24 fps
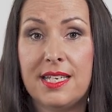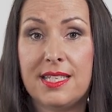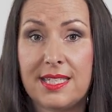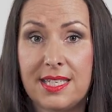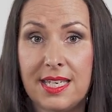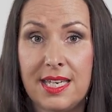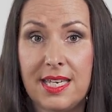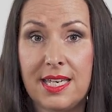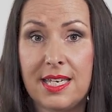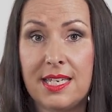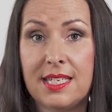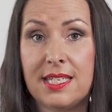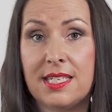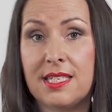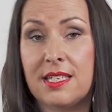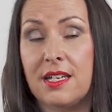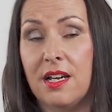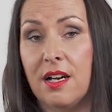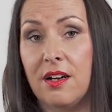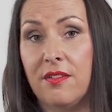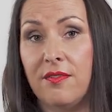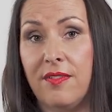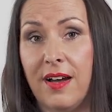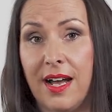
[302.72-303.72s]
siehst,
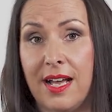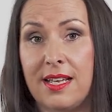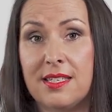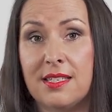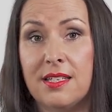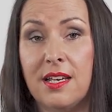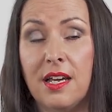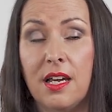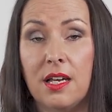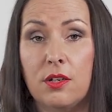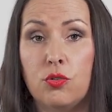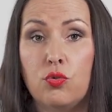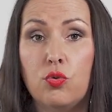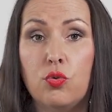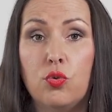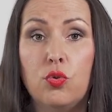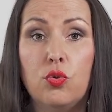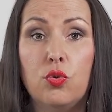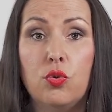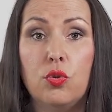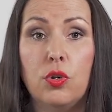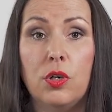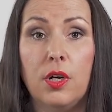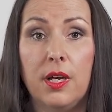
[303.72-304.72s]
was
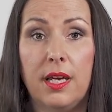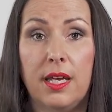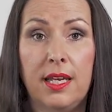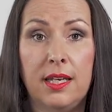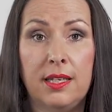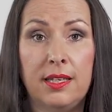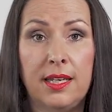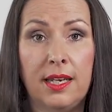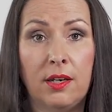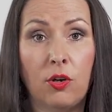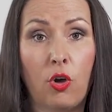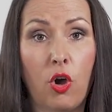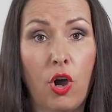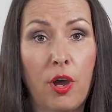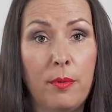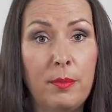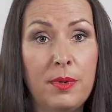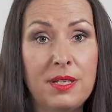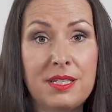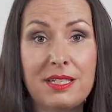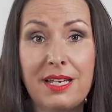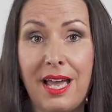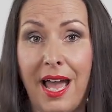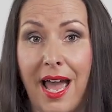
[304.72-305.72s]
du in den
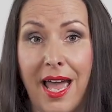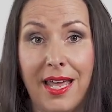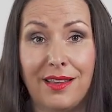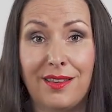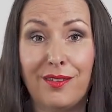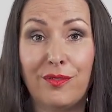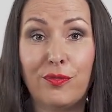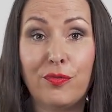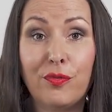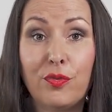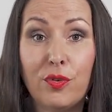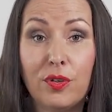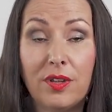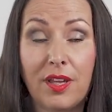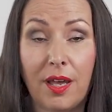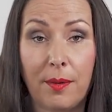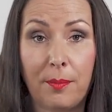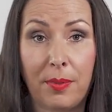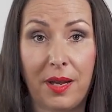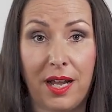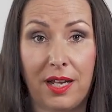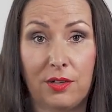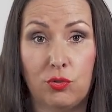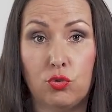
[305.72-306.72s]
Räumlichkeiten für
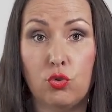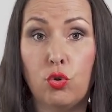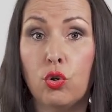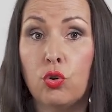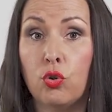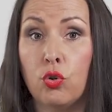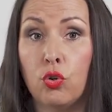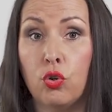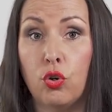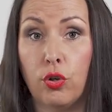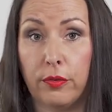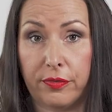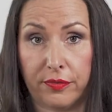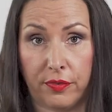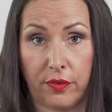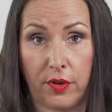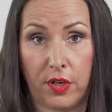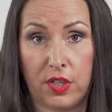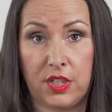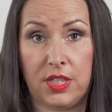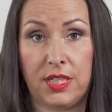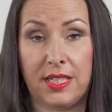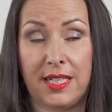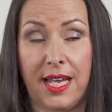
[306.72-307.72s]
Temperaturen und
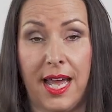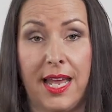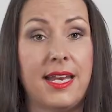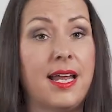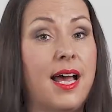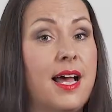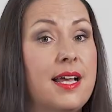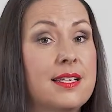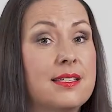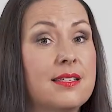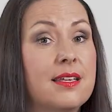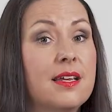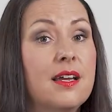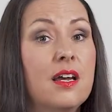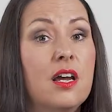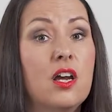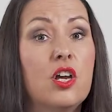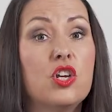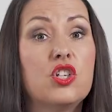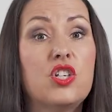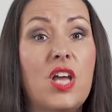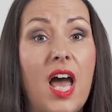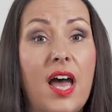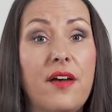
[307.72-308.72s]
Luftfeuchtigkeit hast.
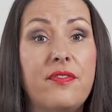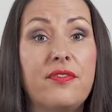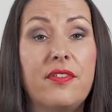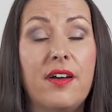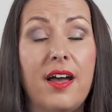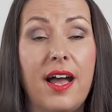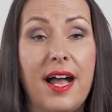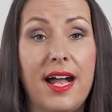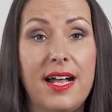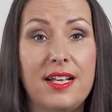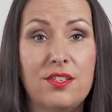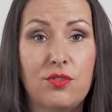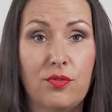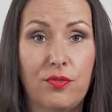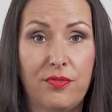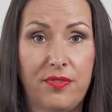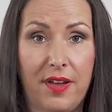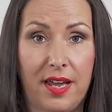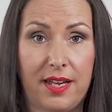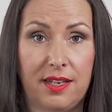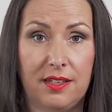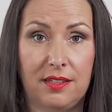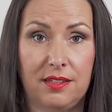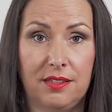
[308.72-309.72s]
Schaff also
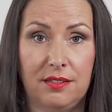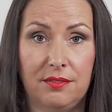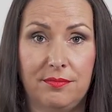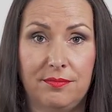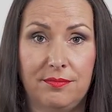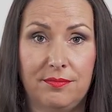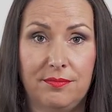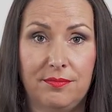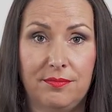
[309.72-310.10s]
Fakten.